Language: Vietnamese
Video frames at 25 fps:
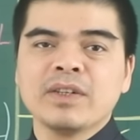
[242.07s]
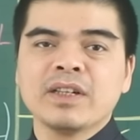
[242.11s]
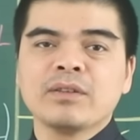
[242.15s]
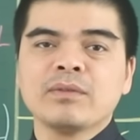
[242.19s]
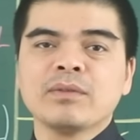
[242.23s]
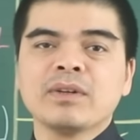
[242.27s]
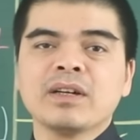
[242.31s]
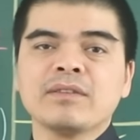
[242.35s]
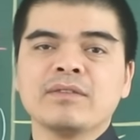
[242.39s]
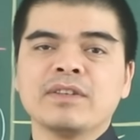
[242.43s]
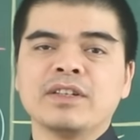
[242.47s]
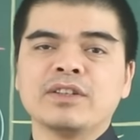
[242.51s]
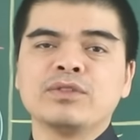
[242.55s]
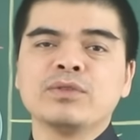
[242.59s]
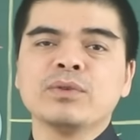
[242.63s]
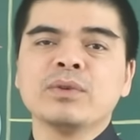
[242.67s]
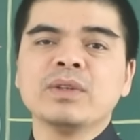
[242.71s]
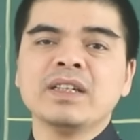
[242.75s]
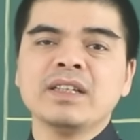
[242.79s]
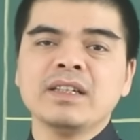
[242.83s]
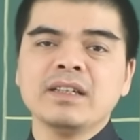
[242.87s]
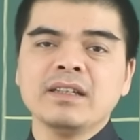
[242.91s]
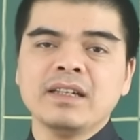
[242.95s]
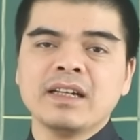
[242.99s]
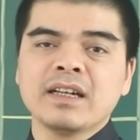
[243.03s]
vị cũng cần phải chú
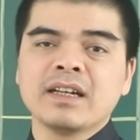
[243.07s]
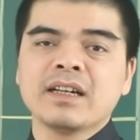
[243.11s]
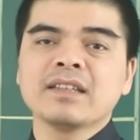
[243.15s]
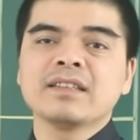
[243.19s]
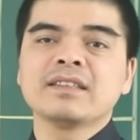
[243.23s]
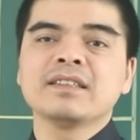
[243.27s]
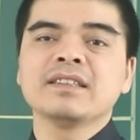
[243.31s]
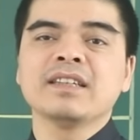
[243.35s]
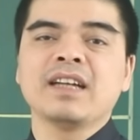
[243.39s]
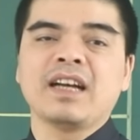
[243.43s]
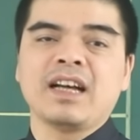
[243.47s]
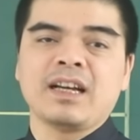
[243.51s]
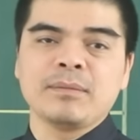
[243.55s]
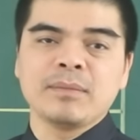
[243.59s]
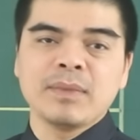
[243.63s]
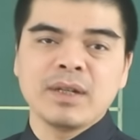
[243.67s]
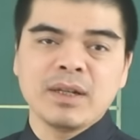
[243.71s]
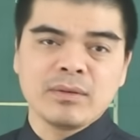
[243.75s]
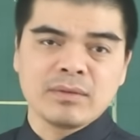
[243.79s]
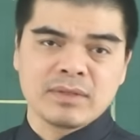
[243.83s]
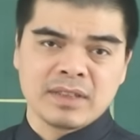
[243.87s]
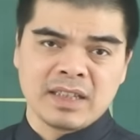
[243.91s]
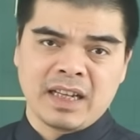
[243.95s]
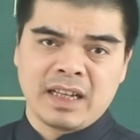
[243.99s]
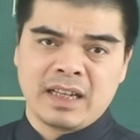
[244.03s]
ý đến các dự án bất
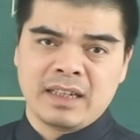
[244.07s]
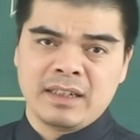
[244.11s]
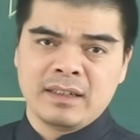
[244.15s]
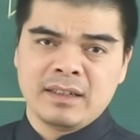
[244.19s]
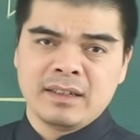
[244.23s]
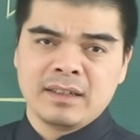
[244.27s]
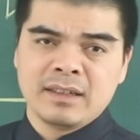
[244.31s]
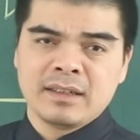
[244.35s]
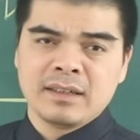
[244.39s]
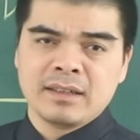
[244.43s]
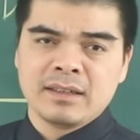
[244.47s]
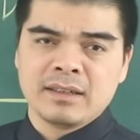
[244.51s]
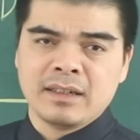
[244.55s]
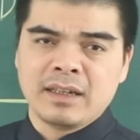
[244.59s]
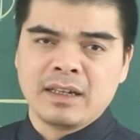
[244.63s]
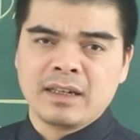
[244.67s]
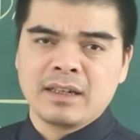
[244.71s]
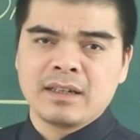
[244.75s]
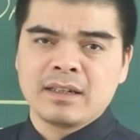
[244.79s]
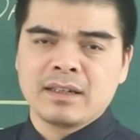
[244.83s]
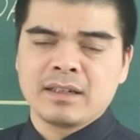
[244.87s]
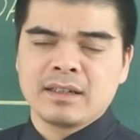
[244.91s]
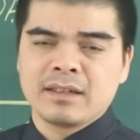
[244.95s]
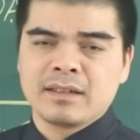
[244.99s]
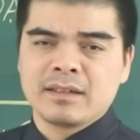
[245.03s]
động sản đấy,
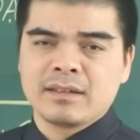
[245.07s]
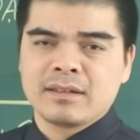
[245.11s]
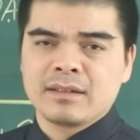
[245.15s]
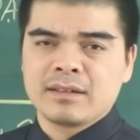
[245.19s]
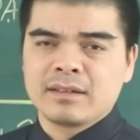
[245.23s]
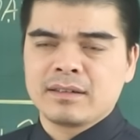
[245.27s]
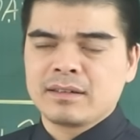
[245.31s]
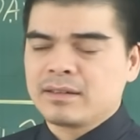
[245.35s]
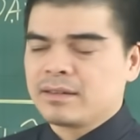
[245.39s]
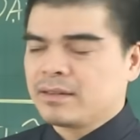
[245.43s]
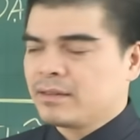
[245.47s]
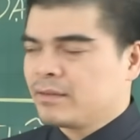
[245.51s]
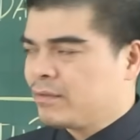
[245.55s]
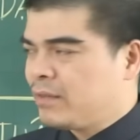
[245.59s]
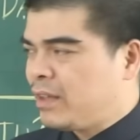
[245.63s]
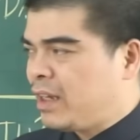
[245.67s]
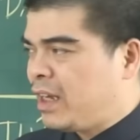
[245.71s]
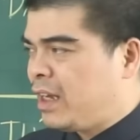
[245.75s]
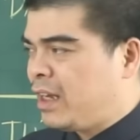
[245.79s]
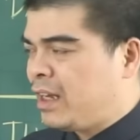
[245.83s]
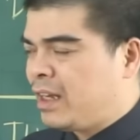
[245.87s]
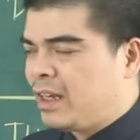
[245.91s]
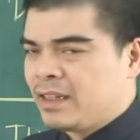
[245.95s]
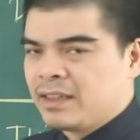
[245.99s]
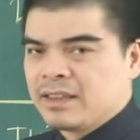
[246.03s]

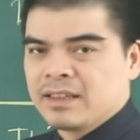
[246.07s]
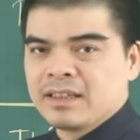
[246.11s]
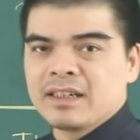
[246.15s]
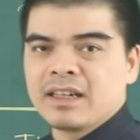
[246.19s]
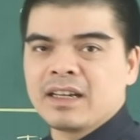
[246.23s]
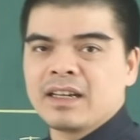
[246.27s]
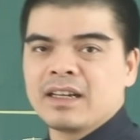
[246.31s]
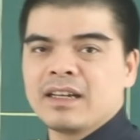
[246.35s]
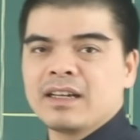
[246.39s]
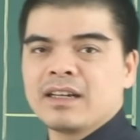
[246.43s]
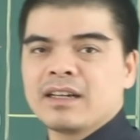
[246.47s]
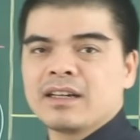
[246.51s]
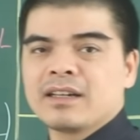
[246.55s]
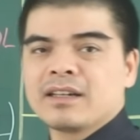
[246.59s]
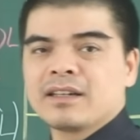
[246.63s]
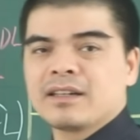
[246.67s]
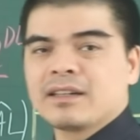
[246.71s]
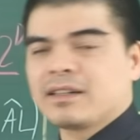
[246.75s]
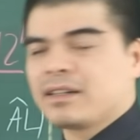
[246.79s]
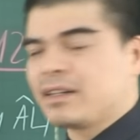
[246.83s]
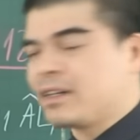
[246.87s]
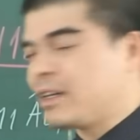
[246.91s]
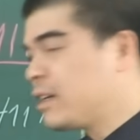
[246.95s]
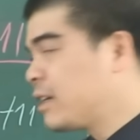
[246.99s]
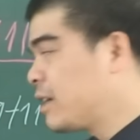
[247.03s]
và những cái
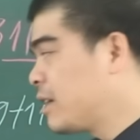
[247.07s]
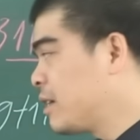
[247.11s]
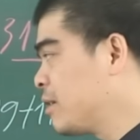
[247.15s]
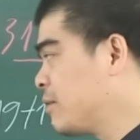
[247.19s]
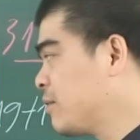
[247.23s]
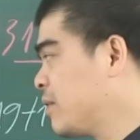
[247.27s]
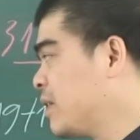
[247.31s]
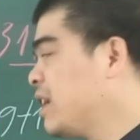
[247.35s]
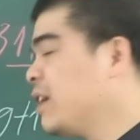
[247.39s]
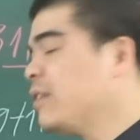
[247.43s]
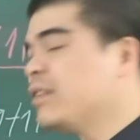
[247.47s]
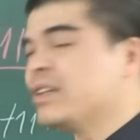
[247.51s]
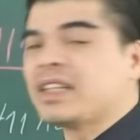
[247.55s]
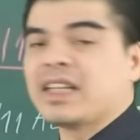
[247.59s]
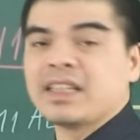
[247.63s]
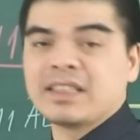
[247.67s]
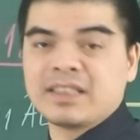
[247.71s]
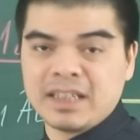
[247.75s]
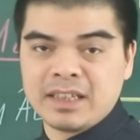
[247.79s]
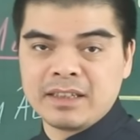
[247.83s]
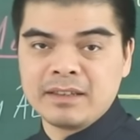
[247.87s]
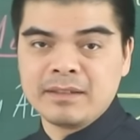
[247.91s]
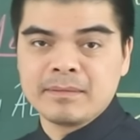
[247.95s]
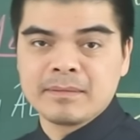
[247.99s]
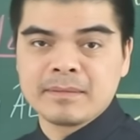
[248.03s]
vấn đề về tài
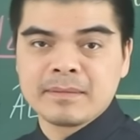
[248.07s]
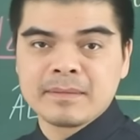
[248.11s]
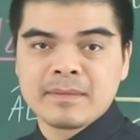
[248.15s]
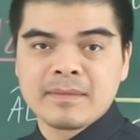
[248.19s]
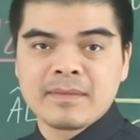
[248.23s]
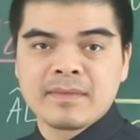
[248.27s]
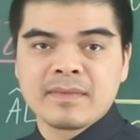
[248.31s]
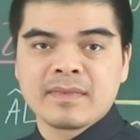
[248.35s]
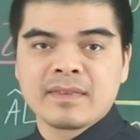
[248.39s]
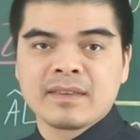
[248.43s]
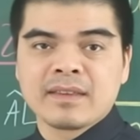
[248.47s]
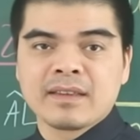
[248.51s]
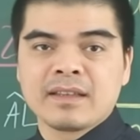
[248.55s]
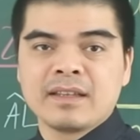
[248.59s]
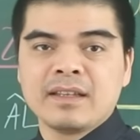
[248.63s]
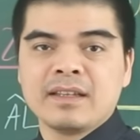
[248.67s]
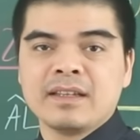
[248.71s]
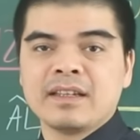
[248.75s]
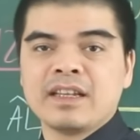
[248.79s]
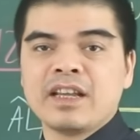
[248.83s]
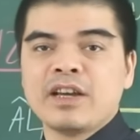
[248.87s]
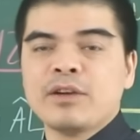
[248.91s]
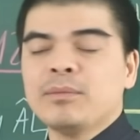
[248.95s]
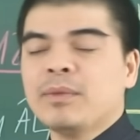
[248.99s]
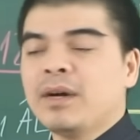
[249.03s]
chính.
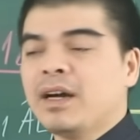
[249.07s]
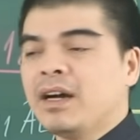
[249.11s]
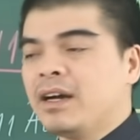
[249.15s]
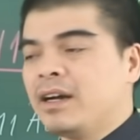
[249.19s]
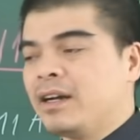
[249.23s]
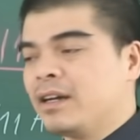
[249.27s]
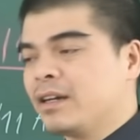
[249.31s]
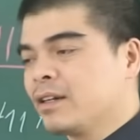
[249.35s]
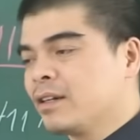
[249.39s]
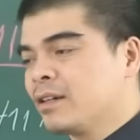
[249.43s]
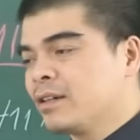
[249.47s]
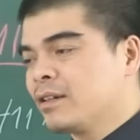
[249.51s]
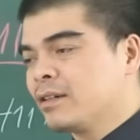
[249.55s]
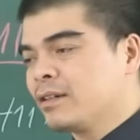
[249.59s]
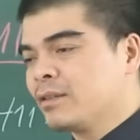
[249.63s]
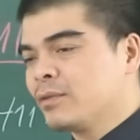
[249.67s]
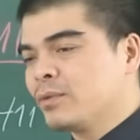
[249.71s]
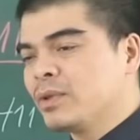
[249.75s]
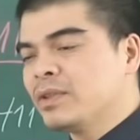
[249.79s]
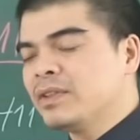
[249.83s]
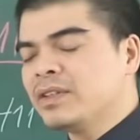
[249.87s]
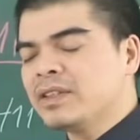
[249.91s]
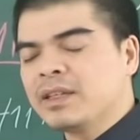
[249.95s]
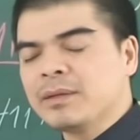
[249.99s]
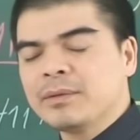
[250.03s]
Thì nếu mà
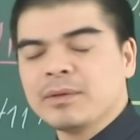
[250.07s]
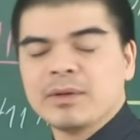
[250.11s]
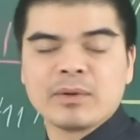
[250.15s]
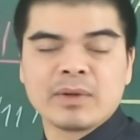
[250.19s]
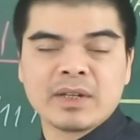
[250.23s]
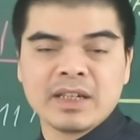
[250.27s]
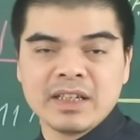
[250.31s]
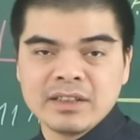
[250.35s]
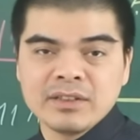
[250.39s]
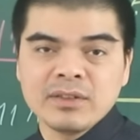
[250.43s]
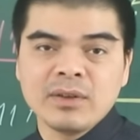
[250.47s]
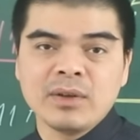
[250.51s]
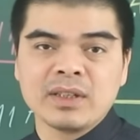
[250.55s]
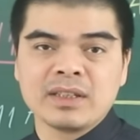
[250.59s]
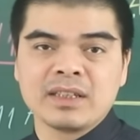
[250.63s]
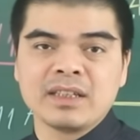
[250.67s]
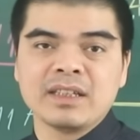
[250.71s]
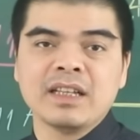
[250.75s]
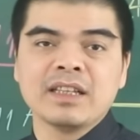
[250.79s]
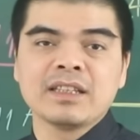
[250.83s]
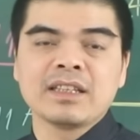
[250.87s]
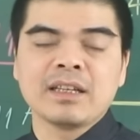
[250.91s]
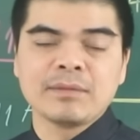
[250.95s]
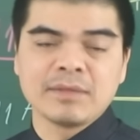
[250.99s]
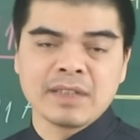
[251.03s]
quý vị tìm hiểu kỹ rồi thì
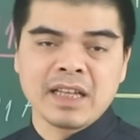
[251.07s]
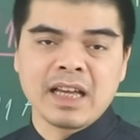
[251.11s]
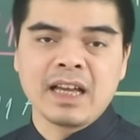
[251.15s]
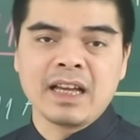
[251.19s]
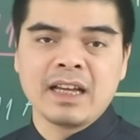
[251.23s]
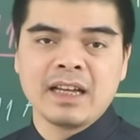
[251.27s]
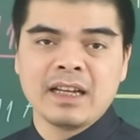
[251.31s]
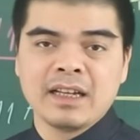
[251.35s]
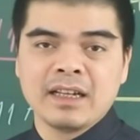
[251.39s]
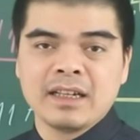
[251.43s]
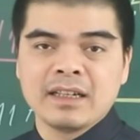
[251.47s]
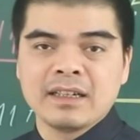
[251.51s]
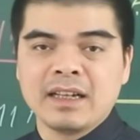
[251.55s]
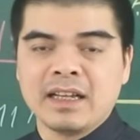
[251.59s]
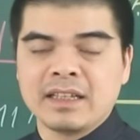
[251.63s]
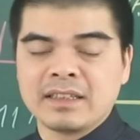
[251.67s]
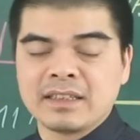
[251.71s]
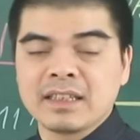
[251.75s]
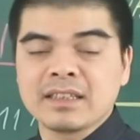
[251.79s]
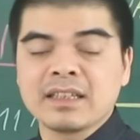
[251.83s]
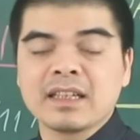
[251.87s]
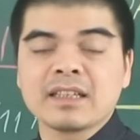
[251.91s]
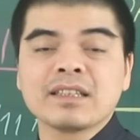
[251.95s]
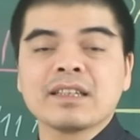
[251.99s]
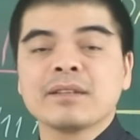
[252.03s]
nên tham gia để
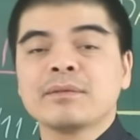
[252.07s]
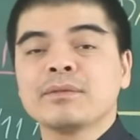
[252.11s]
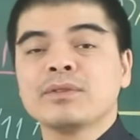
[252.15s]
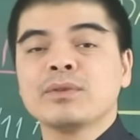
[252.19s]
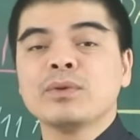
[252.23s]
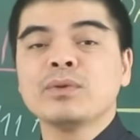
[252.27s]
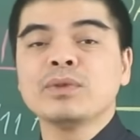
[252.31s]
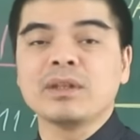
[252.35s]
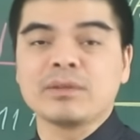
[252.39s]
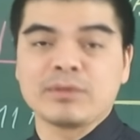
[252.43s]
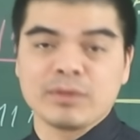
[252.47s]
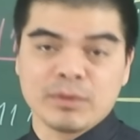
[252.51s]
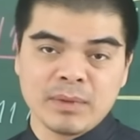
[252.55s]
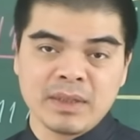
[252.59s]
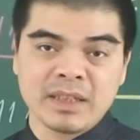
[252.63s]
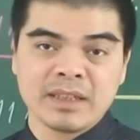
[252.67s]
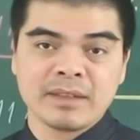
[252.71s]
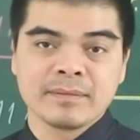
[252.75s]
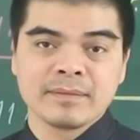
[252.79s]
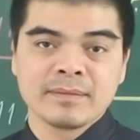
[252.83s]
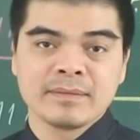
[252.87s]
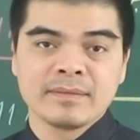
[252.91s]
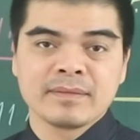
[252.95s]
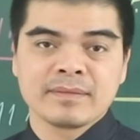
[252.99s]
gia tăng thêm thu nhập cho mình.